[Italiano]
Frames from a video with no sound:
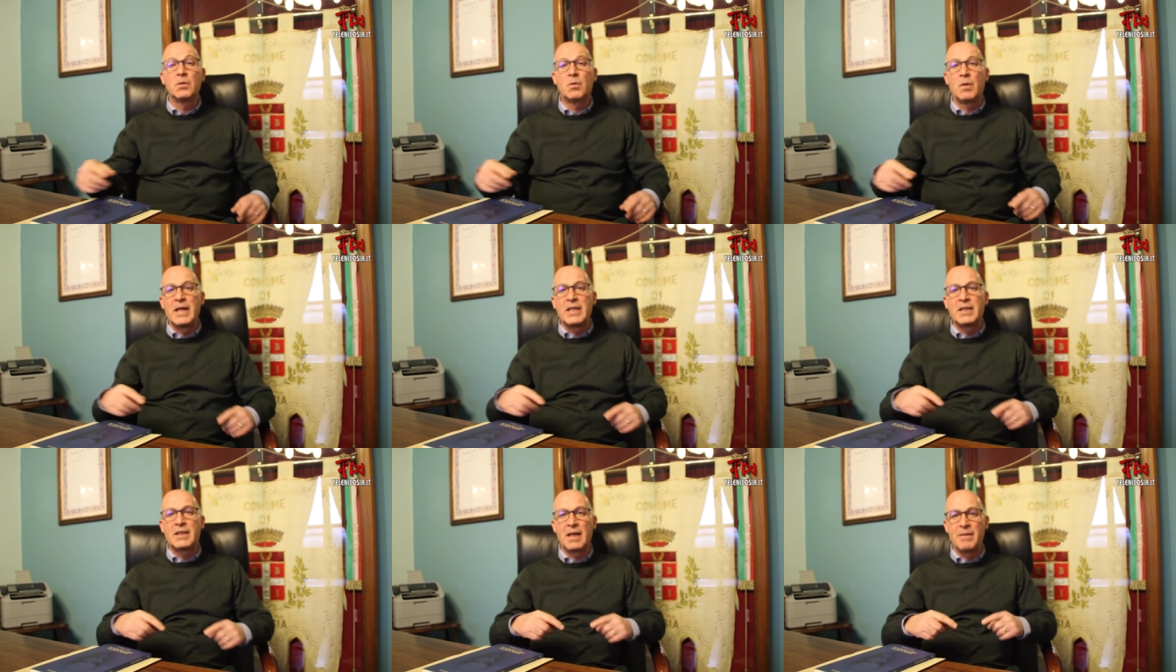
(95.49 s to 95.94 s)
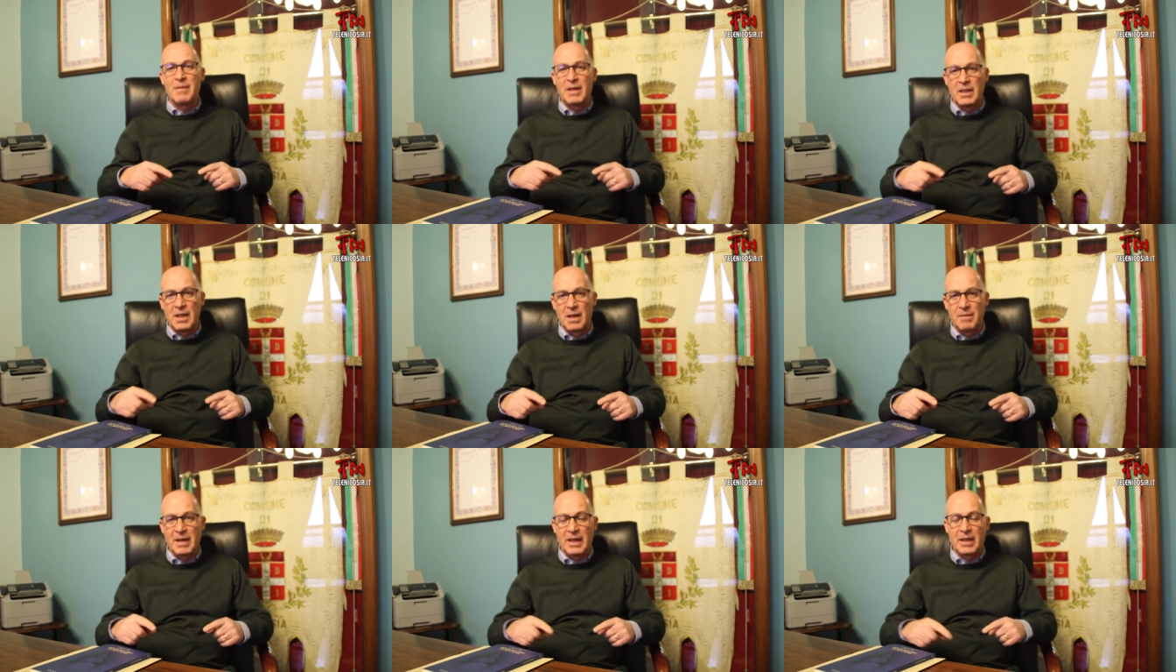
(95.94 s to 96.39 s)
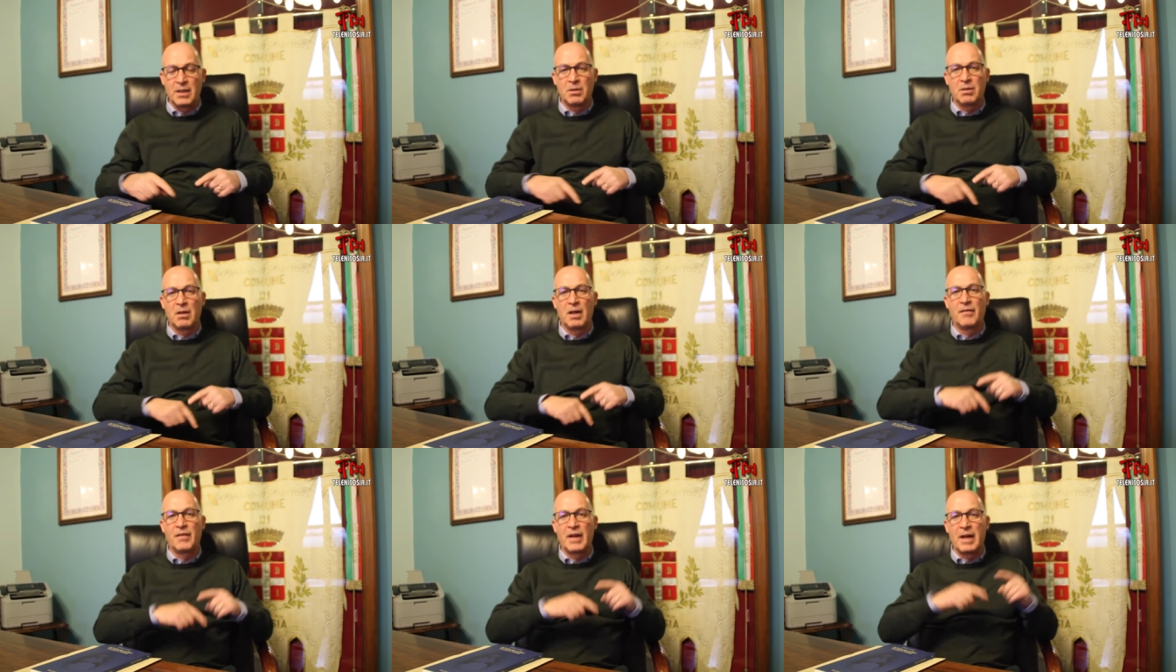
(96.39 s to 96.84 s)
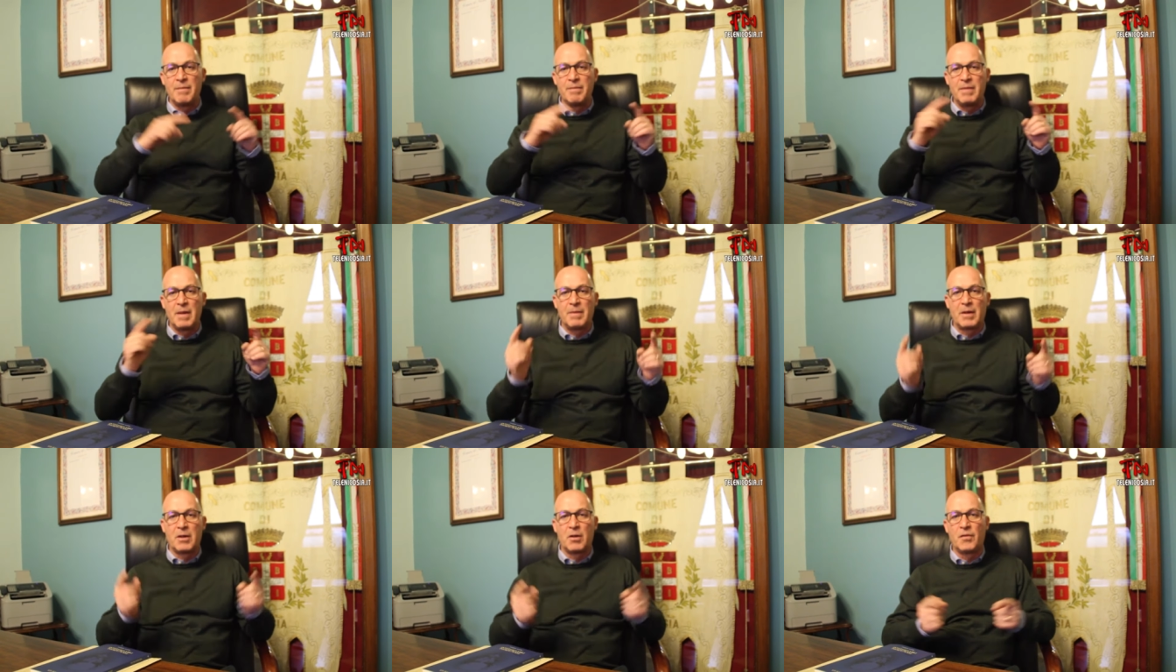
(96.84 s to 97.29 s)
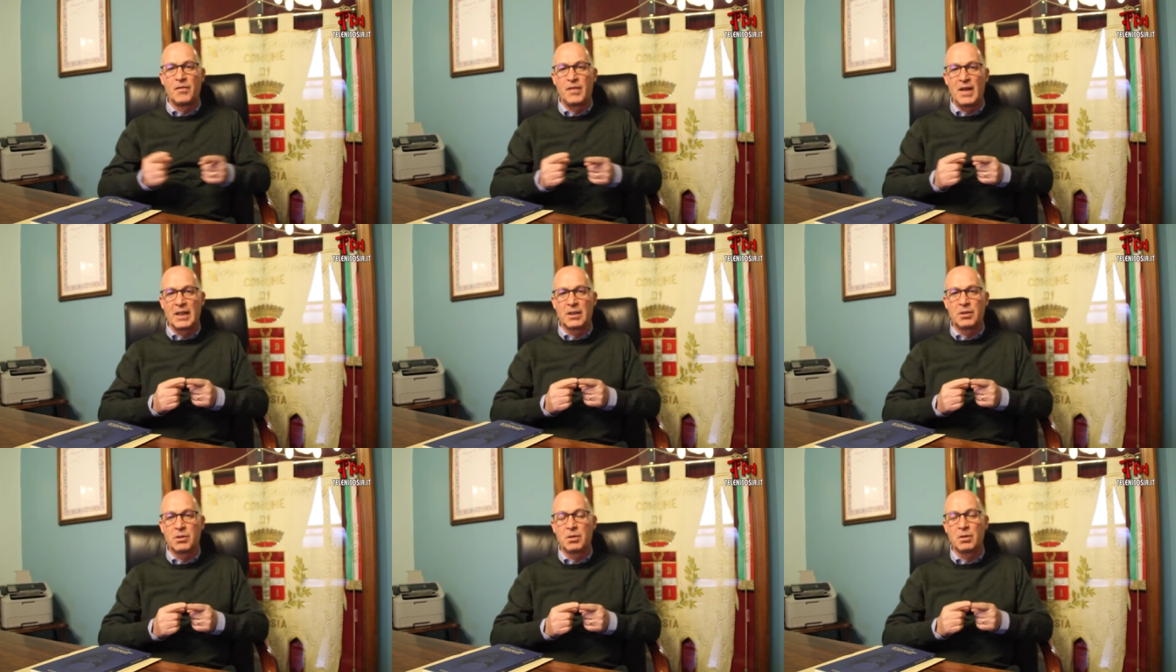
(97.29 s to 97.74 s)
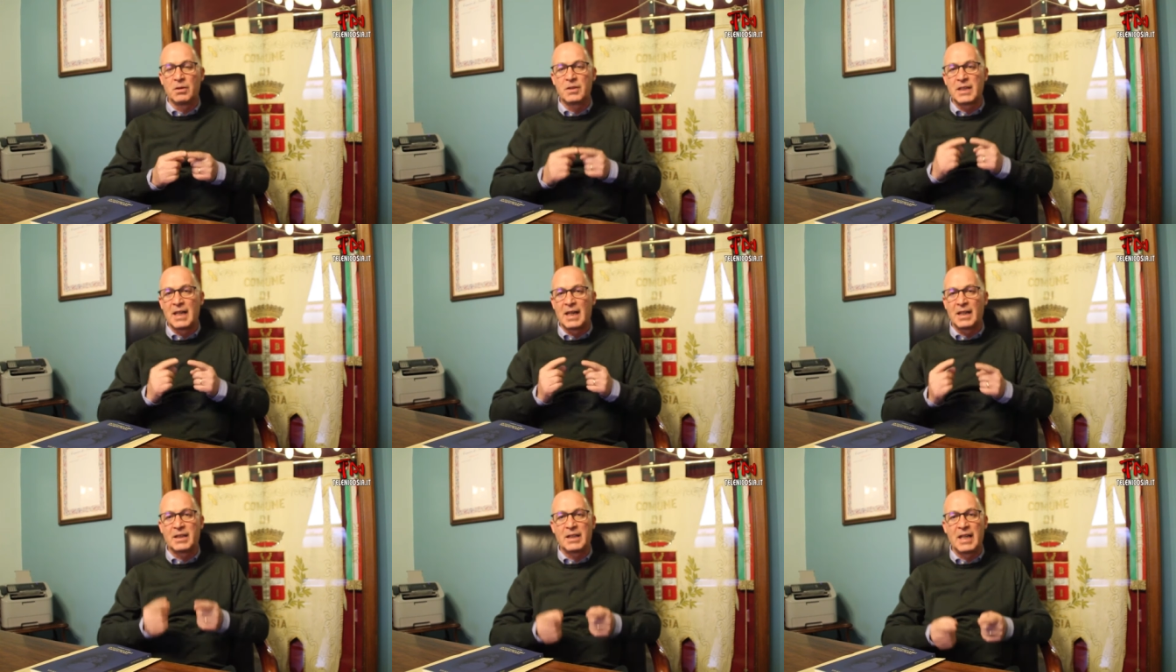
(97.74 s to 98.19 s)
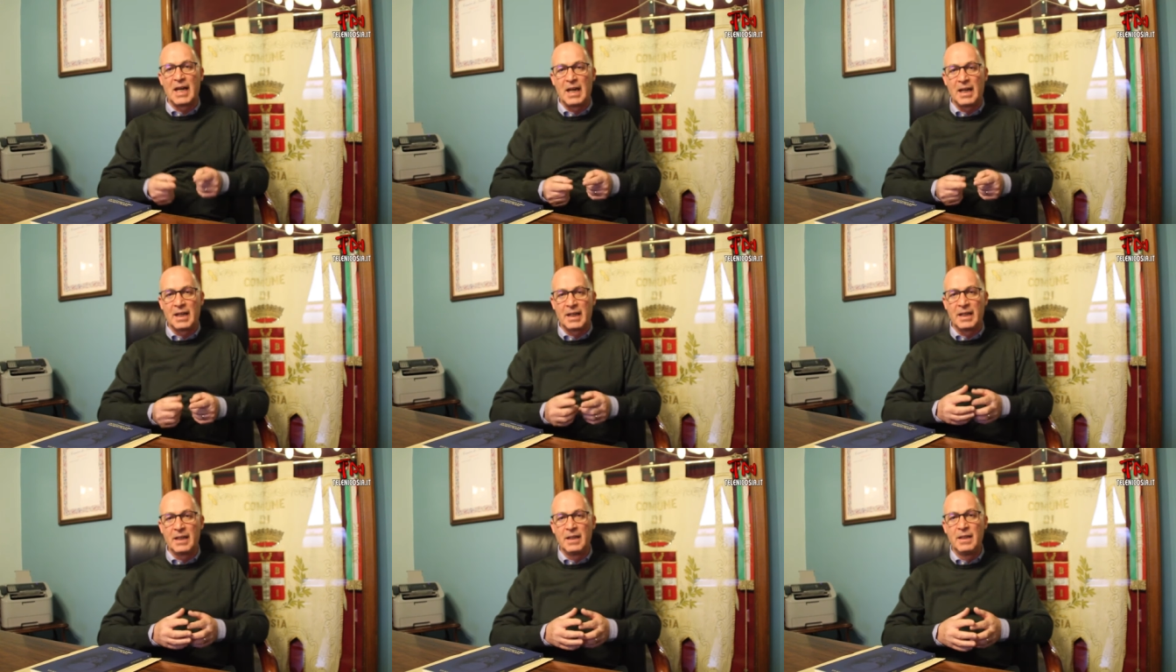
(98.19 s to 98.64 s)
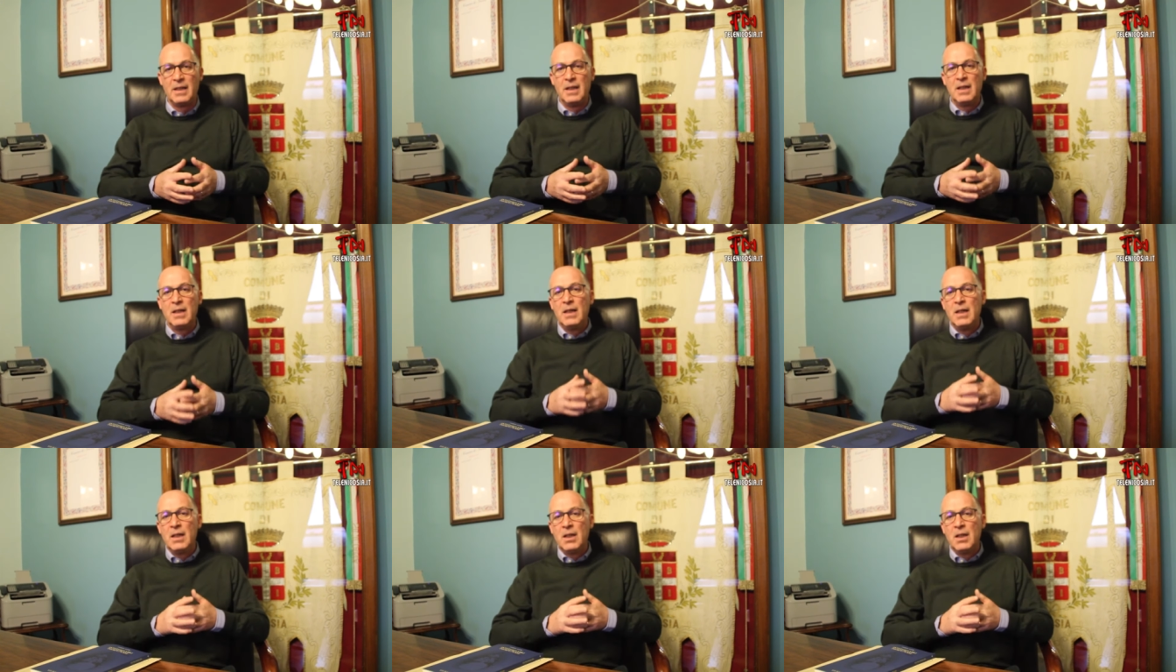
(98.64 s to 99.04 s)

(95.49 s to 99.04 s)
Questo emendamento avrebbe però fatto saltare